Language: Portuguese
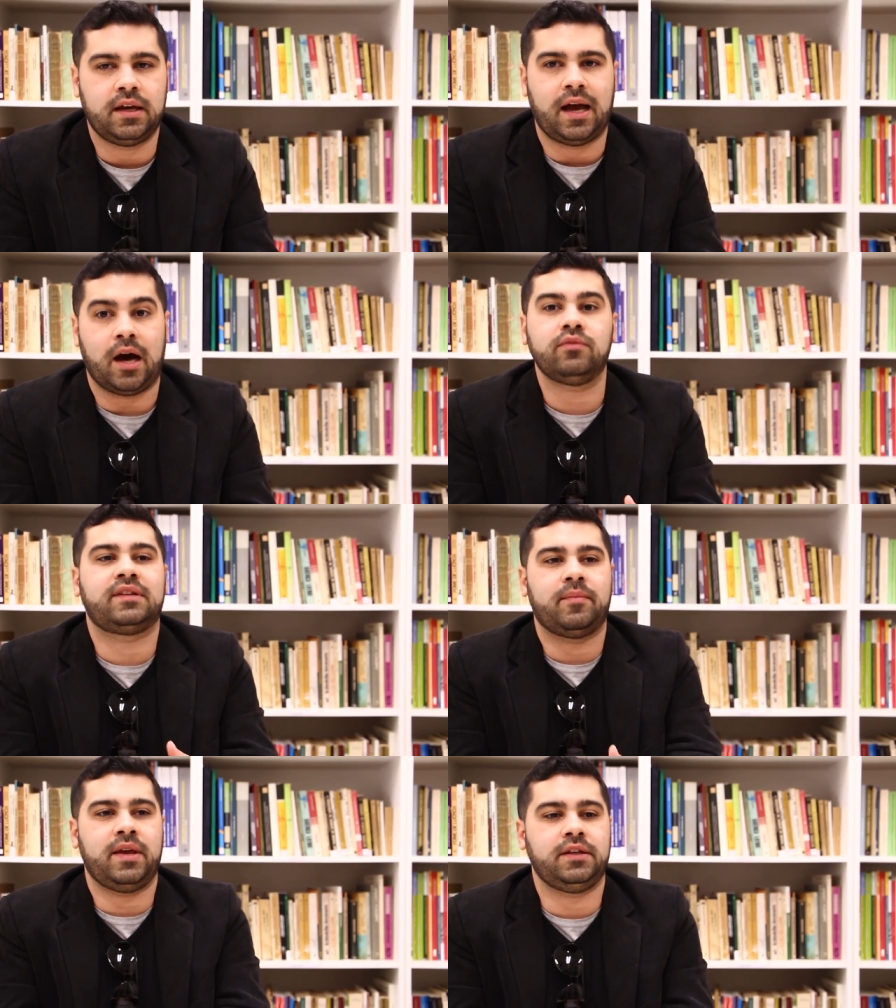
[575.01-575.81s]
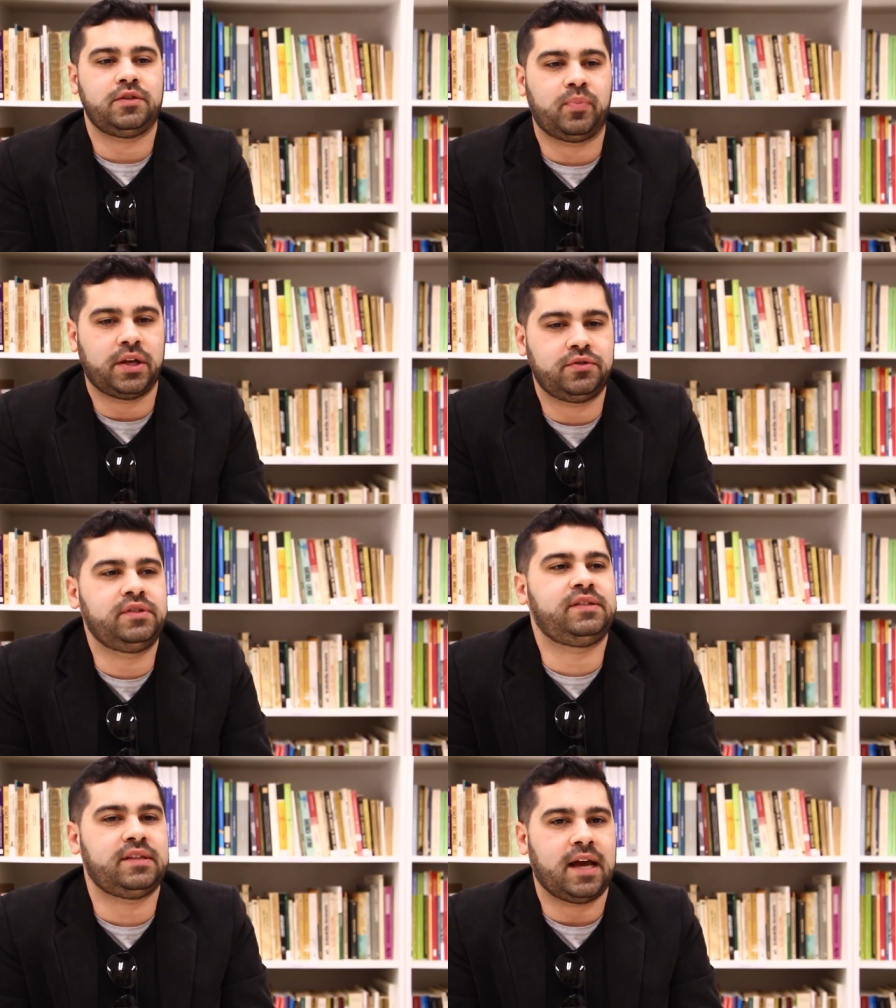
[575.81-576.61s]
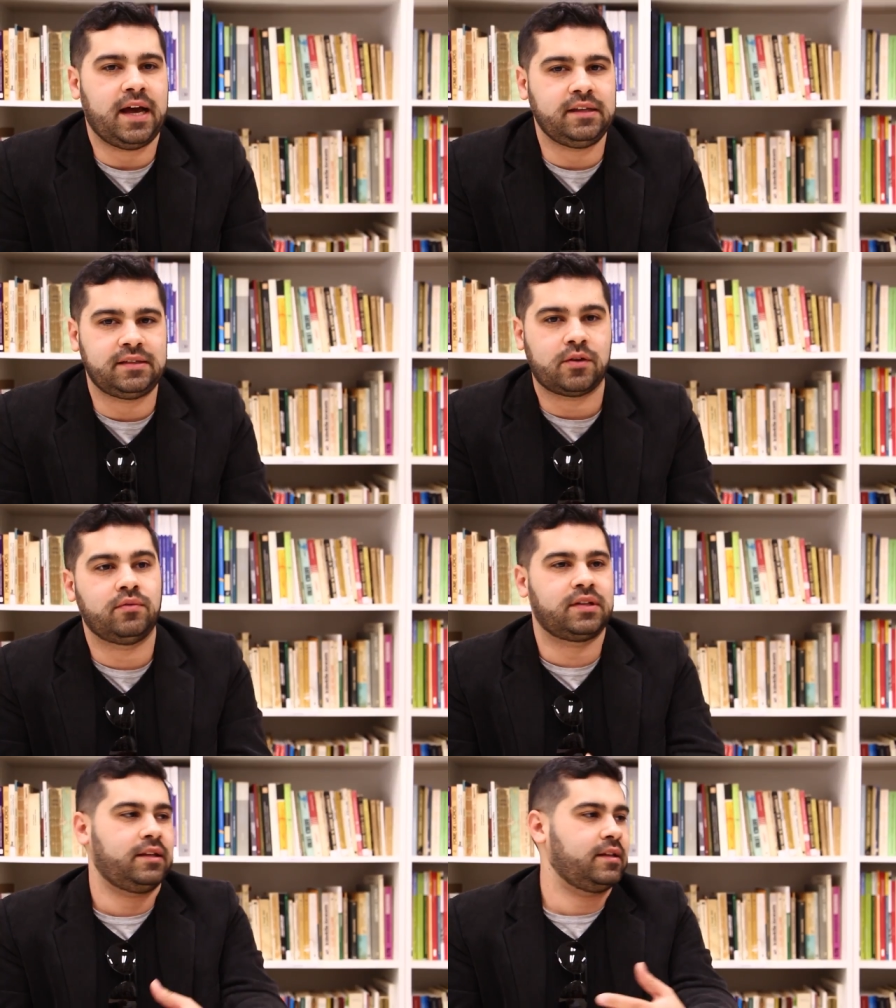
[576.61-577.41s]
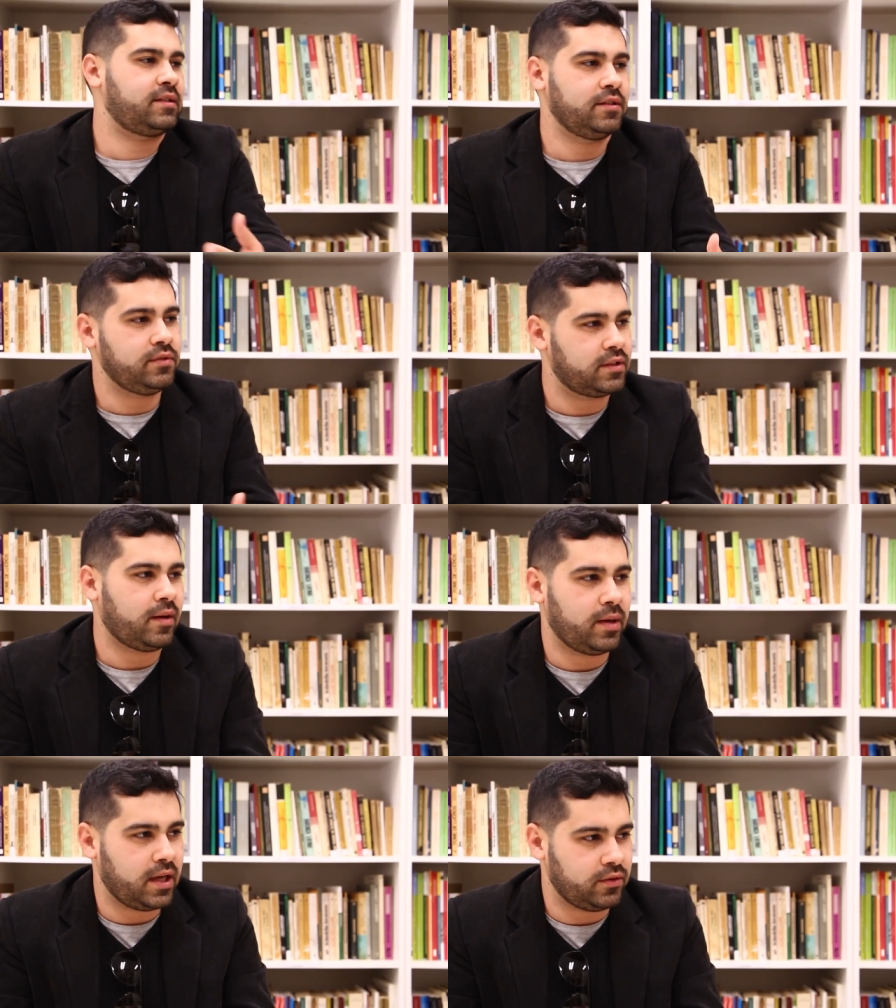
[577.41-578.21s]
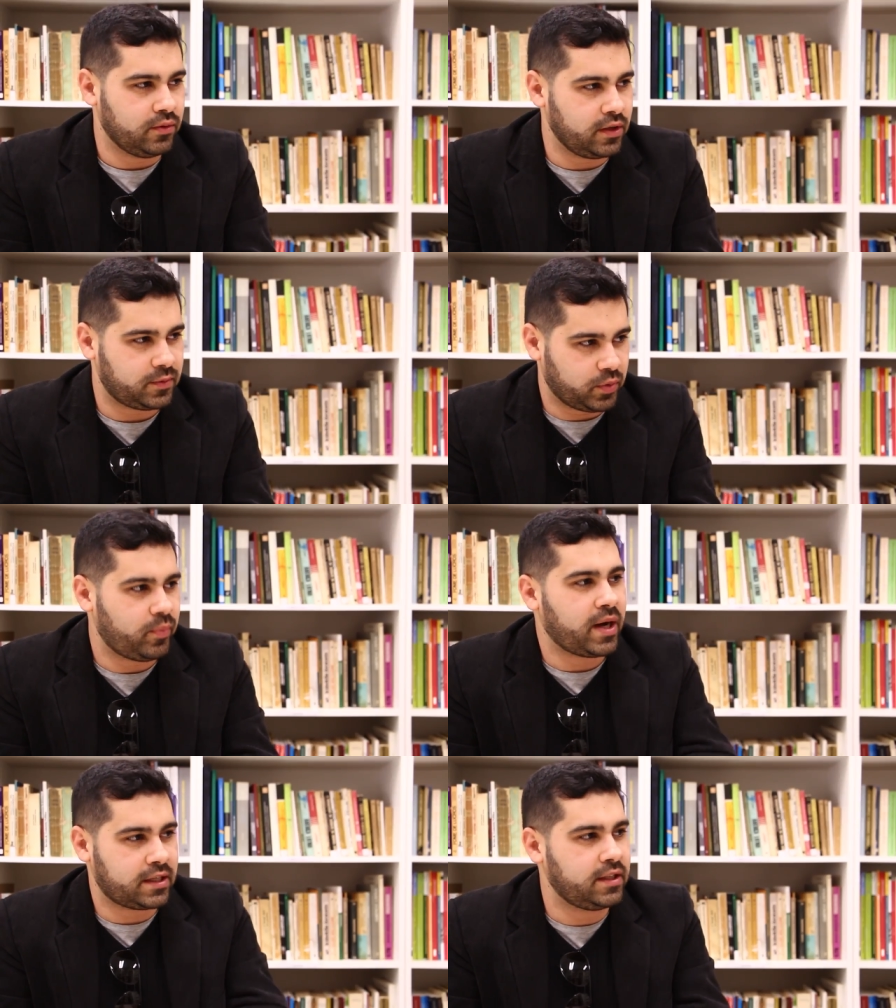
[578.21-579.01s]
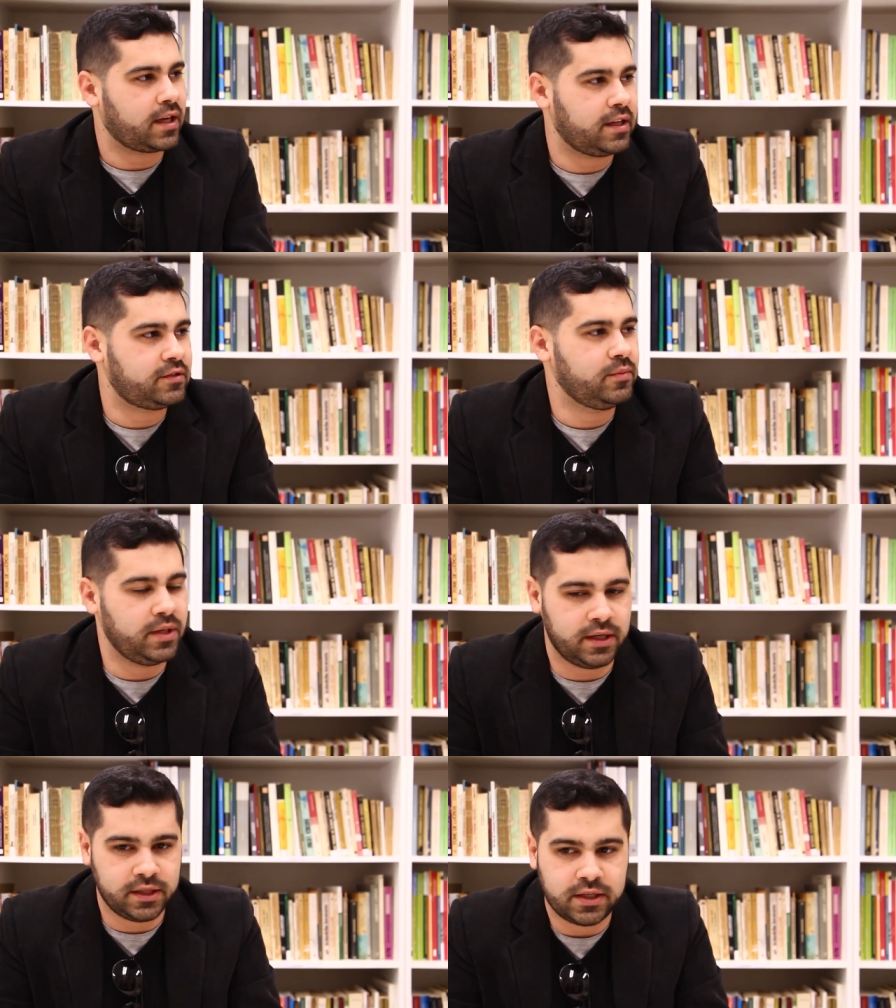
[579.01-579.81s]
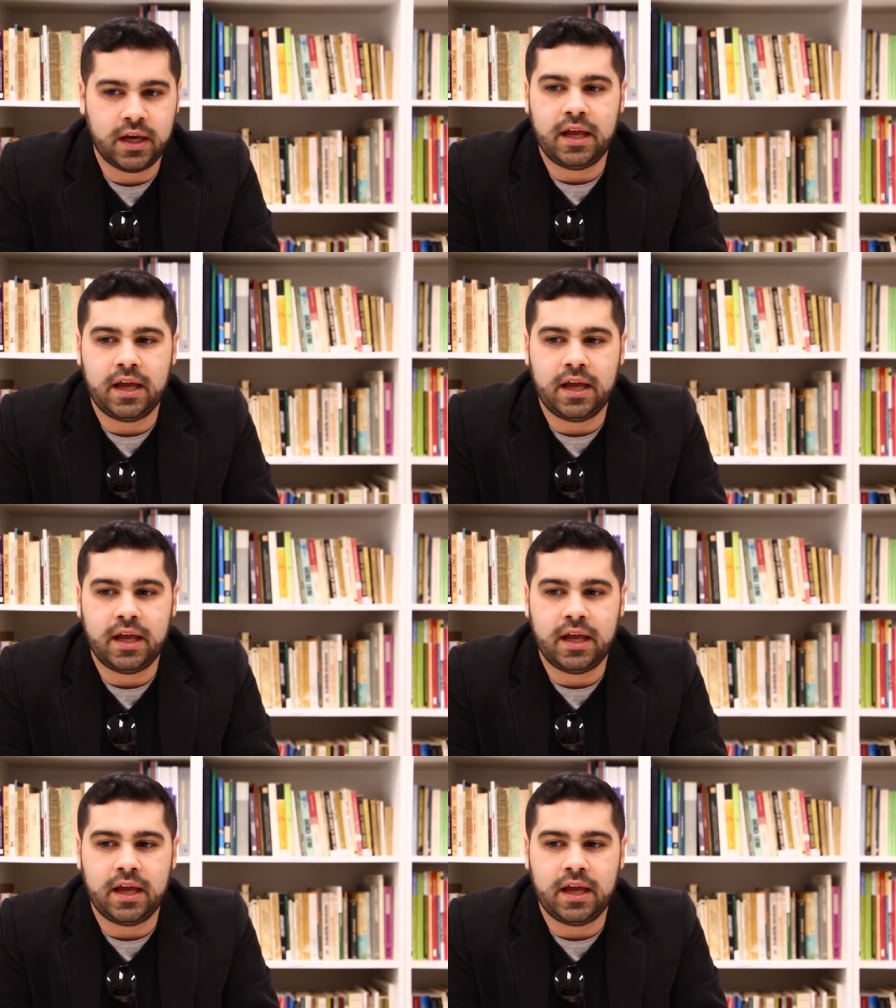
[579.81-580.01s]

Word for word: altamente prejudiciais à contratação de trabalhadores por parte da classe dominante,